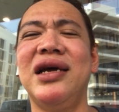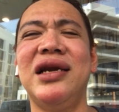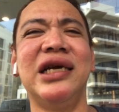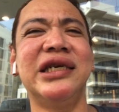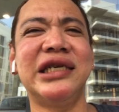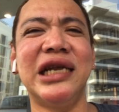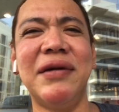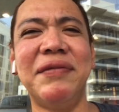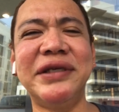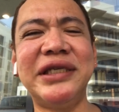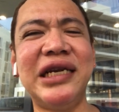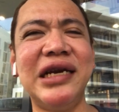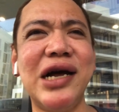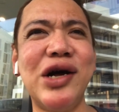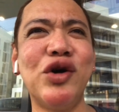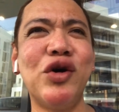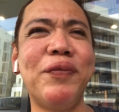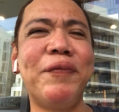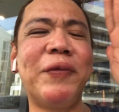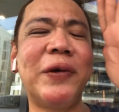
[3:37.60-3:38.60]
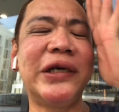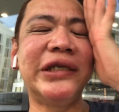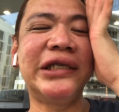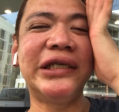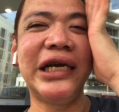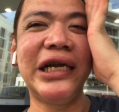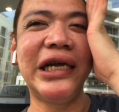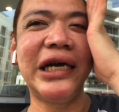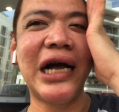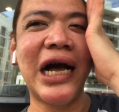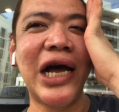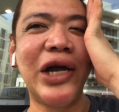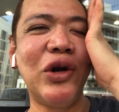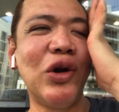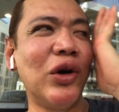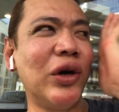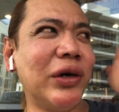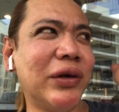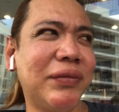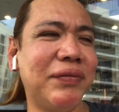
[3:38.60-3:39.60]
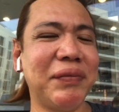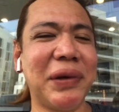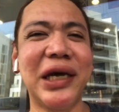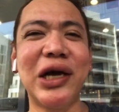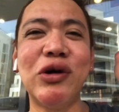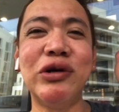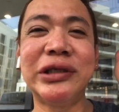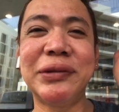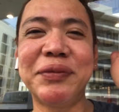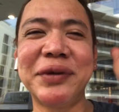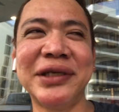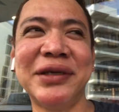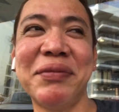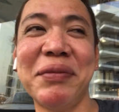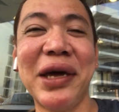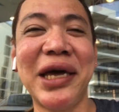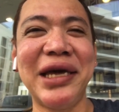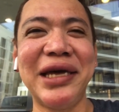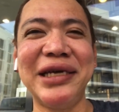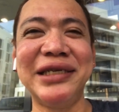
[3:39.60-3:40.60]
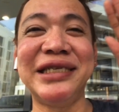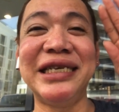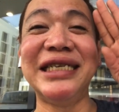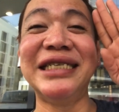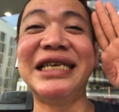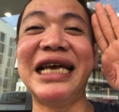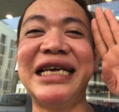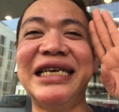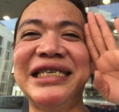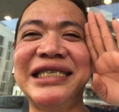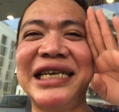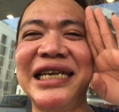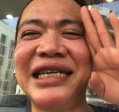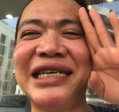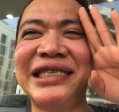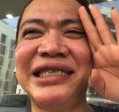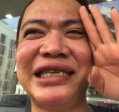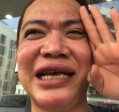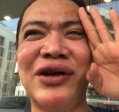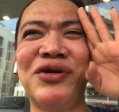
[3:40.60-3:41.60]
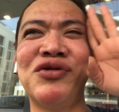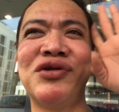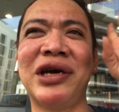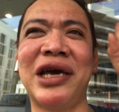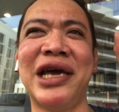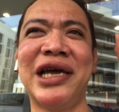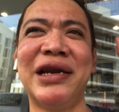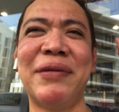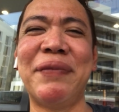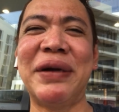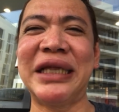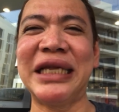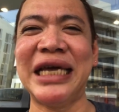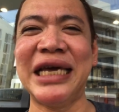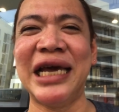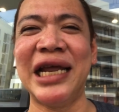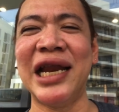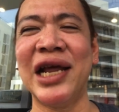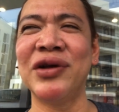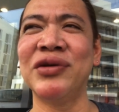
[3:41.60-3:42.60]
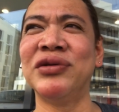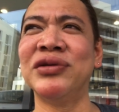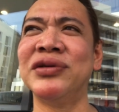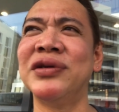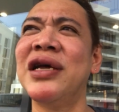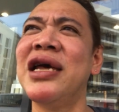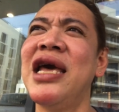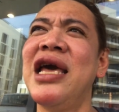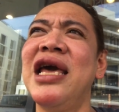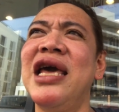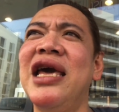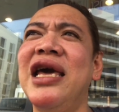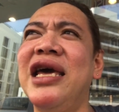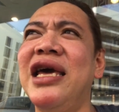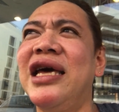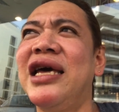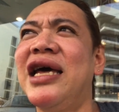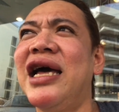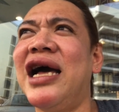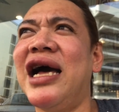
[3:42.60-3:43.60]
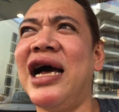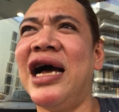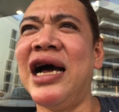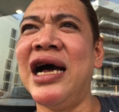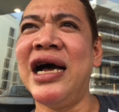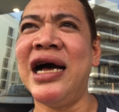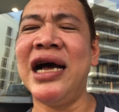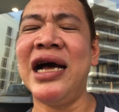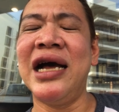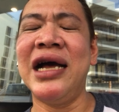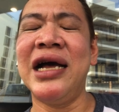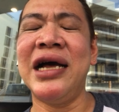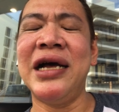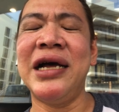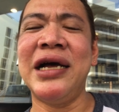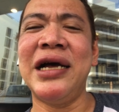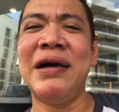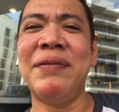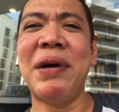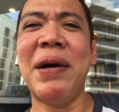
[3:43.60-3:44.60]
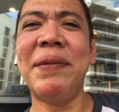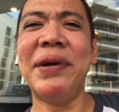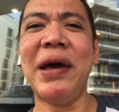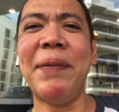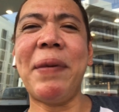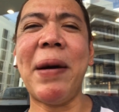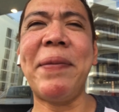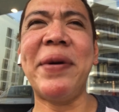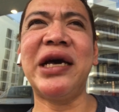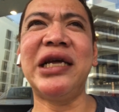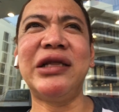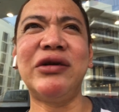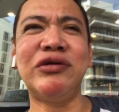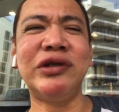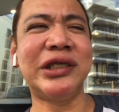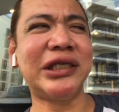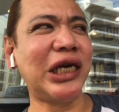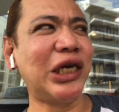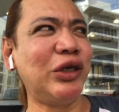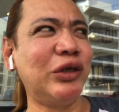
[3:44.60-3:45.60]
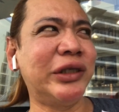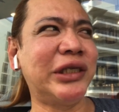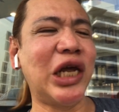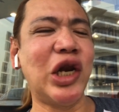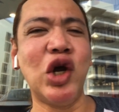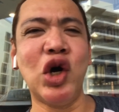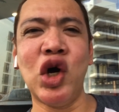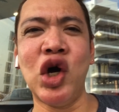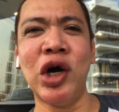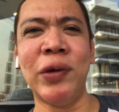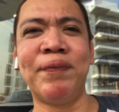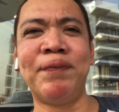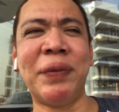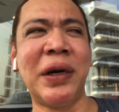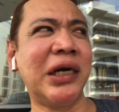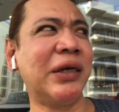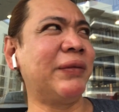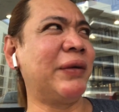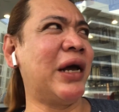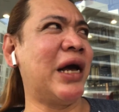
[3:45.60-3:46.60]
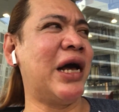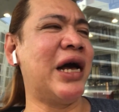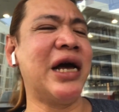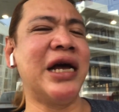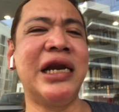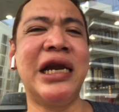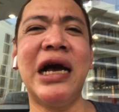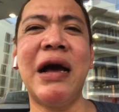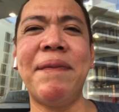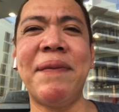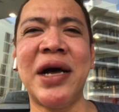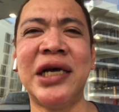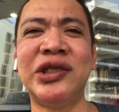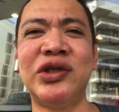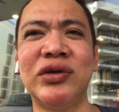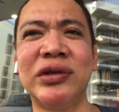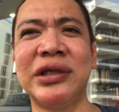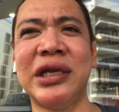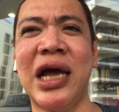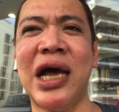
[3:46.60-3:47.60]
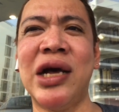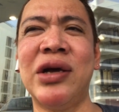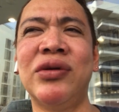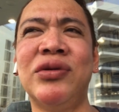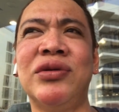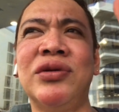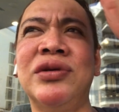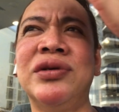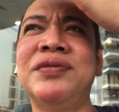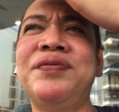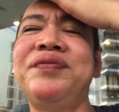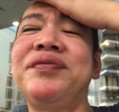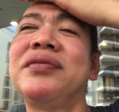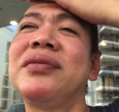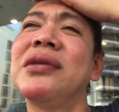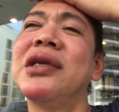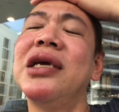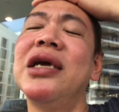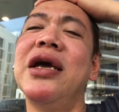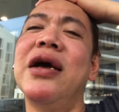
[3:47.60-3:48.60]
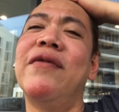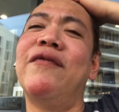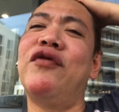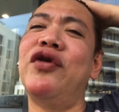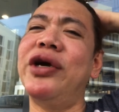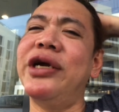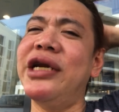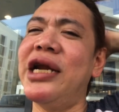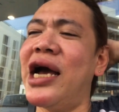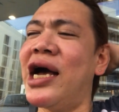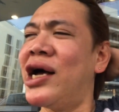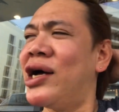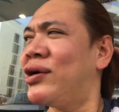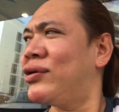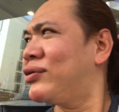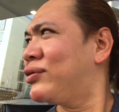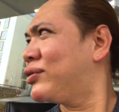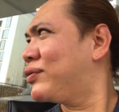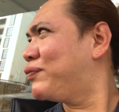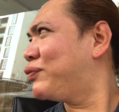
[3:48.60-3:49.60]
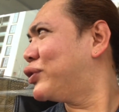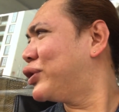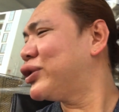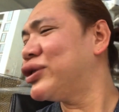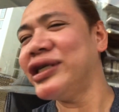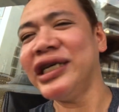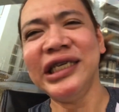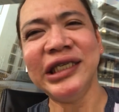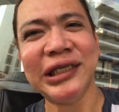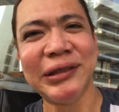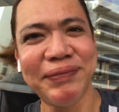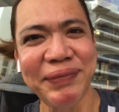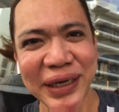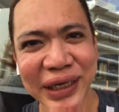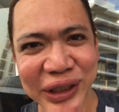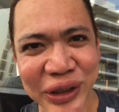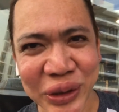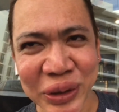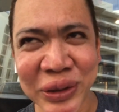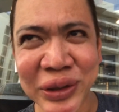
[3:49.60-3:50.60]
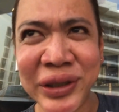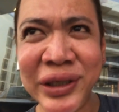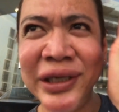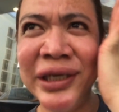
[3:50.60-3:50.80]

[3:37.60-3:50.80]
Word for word: nasa labas lang ako kasi nag-ano, may kausap kasi may sad kasi ako kaya napatigil ako. Uh, mamaya papakita ko sa inyo sa loob pag uh, nakapasok na ako. For now, for today's video,